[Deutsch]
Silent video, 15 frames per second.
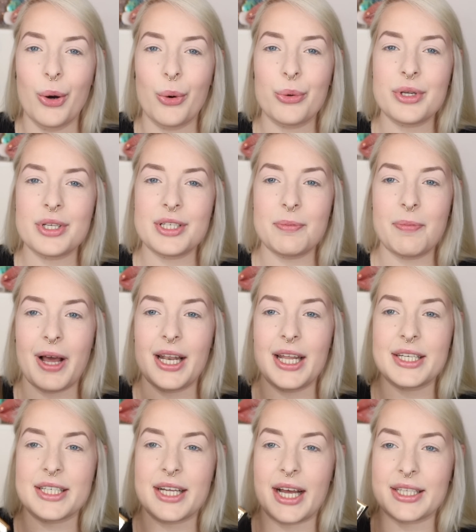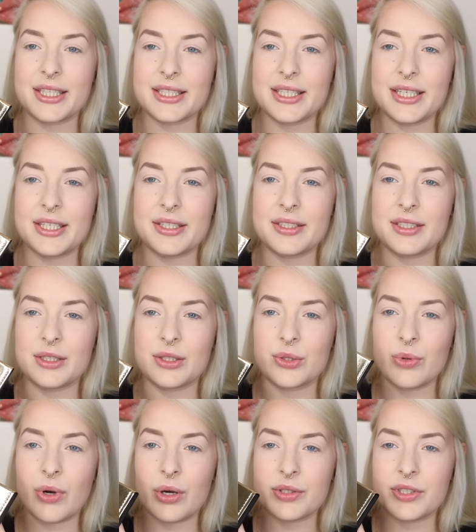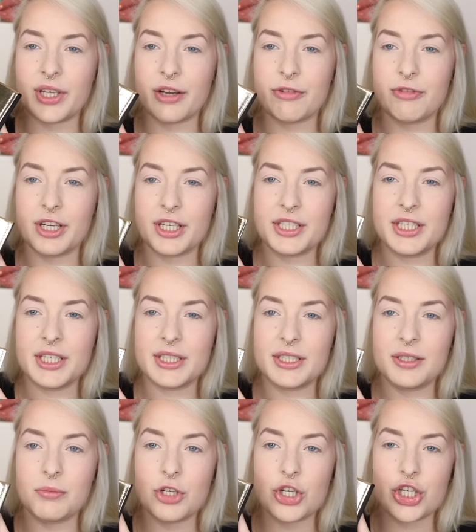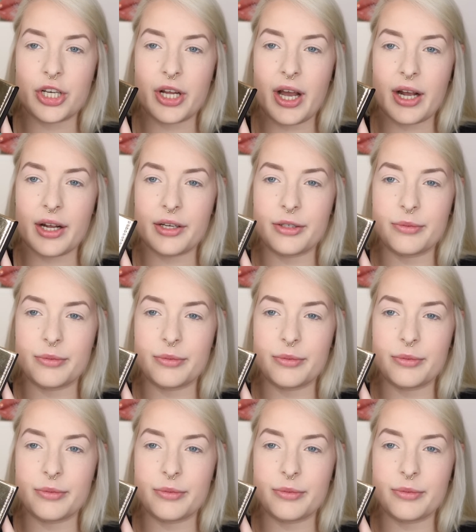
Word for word: Und die Palette an sich sieht so aus, sie reflektiert ziemlich stark.